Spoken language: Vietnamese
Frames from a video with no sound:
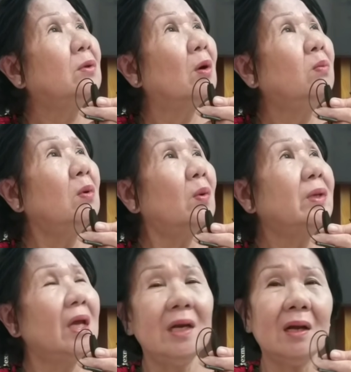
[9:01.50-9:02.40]
Dũng, cô
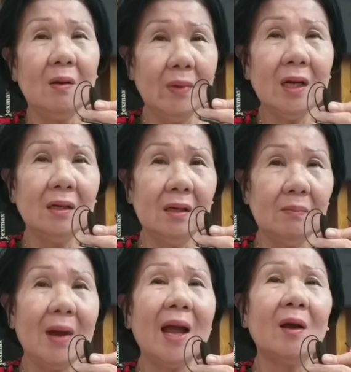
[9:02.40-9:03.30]
gì đó không biết
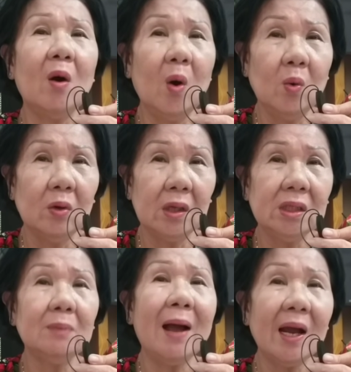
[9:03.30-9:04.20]
nữa, ba cô,
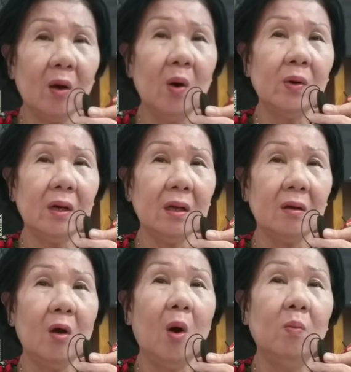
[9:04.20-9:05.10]
hình như ba cô đó
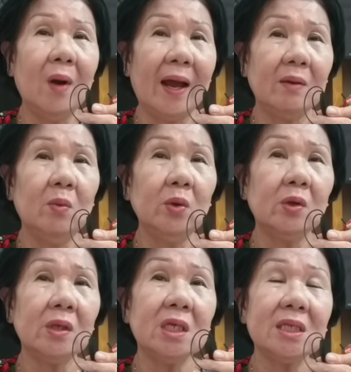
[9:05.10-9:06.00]
có hùng lại mua
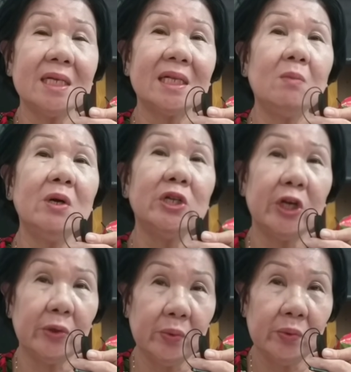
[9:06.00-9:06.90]
cho nó chiếc xe 60
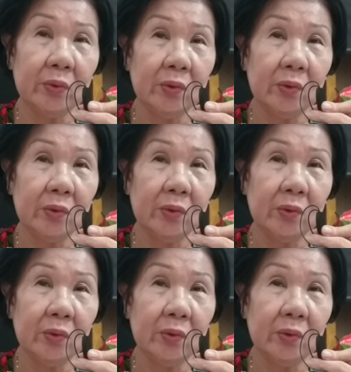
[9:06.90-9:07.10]
triệu.